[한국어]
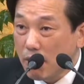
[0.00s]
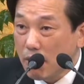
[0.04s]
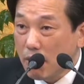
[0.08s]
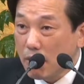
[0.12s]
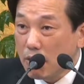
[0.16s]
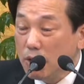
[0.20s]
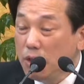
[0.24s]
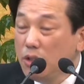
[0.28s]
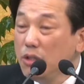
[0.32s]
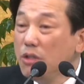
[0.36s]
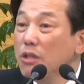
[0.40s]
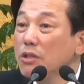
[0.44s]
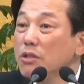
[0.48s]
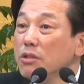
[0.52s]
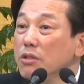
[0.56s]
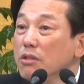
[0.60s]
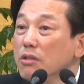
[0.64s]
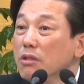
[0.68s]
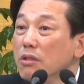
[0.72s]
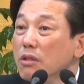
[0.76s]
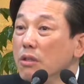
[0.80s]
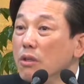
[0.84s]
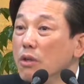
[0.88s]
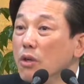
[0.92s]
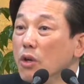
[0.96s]

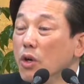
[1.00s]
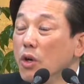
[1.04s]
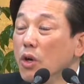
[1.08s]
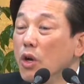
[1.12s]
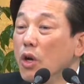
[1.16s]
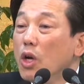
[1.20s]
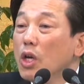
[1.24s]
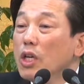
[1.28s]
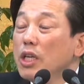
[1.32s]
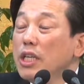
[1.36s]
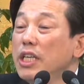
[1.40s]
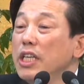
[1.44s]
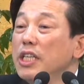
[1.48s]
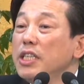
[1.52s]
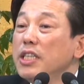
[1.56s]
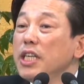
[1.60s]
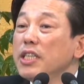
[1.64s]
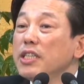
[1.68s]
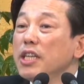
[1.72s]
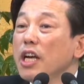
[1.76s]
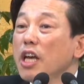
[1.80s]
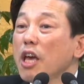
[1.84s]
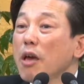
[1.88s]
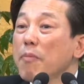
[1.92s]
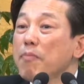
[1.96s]
이것은 이
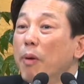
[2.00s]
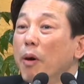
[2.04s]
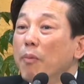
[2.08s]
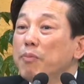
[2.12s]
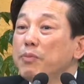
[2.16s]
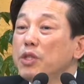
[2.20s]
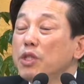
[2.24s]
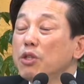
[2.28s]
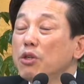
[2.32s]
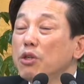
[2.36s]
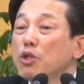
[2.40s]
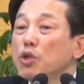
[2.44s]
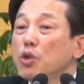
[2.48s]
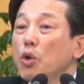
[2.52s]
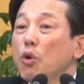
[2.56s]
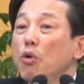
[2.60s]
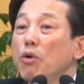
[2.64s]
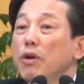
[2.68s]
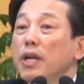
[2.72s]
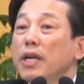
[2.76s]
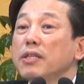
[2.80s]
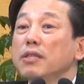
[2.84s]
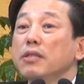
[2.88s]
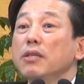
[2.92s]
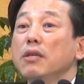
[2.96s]
세상의 법칙을
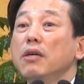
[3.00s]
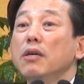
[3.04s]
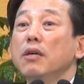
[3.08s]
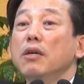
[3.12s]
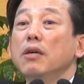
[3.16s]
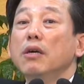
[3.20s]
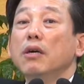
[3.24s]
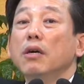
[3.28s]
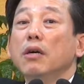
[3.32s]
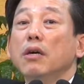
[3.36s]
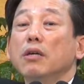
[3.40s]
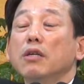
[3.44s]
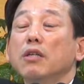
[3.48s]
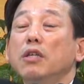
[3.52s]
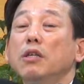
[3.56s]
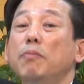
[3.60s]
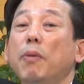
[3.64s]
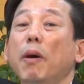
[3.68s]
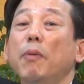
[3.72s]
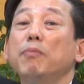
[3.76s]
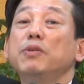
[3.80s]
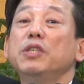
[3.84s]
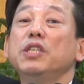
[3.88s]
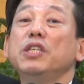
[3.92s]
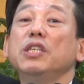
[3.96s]
초월해서 그
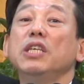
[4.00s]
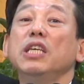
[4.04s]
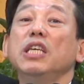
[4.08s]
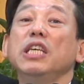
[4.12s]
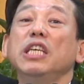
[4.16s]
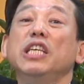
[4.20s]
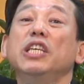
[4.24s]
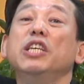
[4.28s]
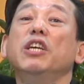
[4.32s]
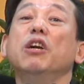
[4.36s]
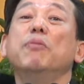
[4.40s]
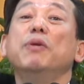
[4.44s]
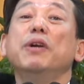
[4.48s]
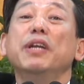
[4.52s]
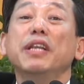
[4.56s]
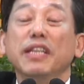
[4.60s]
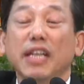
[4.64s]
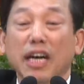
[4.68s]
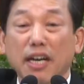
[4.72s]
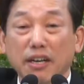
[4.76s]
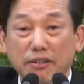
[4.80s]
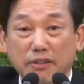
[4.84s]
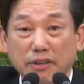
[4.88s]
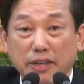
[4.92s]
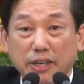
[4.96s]
법칙이
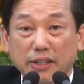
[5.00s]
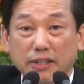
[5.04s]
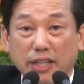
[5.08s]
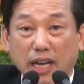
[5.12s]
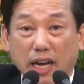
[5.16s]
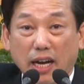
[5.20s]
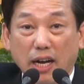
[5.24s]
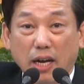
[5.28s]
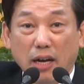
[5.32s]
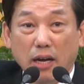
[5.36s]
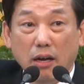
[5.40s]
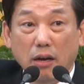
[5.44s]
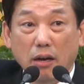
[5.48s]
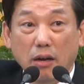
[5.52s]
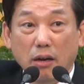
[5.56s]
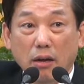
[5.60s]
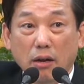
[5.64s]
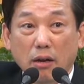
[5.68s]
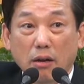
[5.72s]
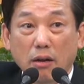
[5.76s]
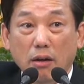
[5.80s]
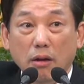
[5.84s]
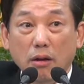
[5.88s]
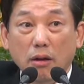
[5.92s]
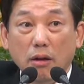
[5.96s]
이겨버린다는 거예요, 다.
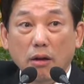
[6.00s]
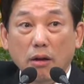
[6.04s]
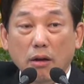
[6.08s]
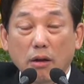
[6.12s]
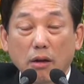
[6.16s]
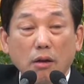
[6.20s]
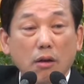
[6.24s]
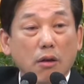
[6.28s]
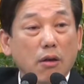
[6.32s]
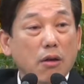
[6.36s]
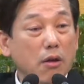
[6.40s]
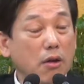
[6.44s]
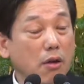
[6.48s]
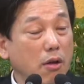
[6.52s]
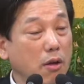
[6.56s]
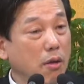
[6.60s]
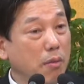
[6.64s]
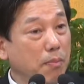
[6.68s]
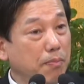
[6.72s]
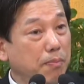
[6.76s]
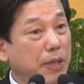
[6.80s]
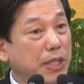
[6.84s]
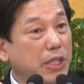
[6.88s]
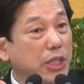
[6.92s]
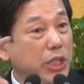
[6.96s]

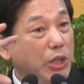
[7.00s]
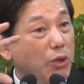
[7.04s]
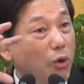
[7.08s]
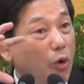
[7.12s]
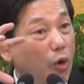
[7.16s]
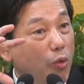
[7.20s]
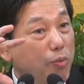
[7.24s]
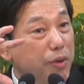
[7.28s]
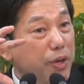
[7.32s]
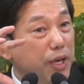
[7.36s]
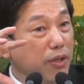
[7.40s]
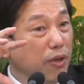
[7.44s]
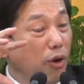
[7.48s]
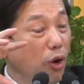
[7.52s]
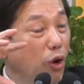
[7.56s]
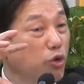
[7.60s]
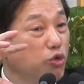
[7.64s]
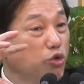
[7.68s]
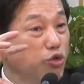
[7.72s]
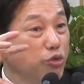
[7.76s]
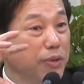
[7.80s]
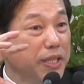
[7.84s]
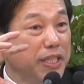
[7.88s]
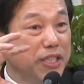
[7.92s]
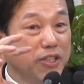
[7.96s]
빛이 오면
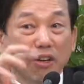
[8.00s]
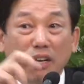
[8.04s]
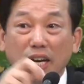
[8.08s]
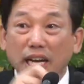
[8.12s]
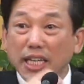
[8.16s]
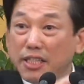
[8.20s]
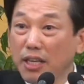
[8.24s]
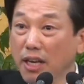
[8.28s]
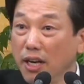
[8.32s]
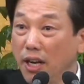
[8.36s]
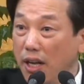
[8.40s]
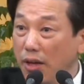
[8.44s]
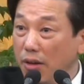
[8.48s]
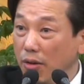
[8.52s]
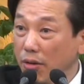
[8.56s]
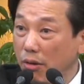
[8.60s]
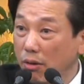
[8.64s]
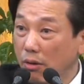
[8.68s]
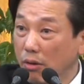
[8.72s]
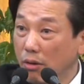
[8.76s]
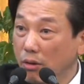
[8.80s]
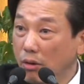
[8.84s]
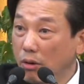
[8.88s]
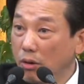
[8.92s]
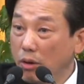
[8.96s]
어둠이 떠나잖아요.
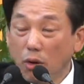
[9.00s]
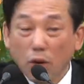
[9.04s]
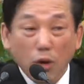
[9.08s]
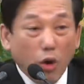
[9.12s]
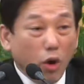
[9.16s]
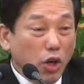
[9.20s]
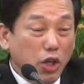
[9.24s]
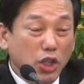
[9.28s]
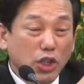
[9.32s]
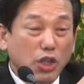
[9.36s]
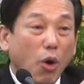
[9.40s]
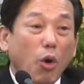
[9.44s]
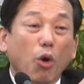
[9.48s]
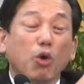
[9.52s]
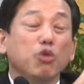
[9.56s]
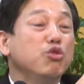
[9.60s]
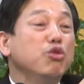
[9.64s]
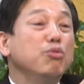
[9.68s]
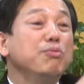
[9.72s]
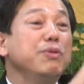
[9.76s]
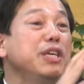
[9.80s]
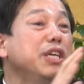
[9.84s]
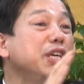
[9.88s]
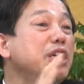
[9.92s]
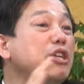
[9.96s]
헐떡
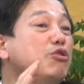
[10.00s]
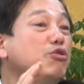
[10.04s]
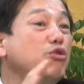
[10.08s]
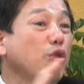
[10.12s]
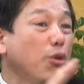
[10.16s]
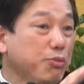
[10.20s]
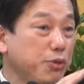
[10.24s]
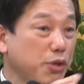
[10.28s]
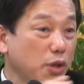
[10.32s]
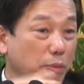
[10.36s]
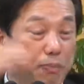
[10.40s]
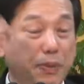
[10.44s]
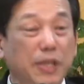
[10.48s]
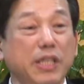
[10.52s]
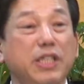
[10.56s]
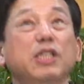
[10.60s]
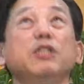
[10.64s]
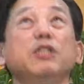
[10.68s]
어둠이 이길 수 없어. 빛이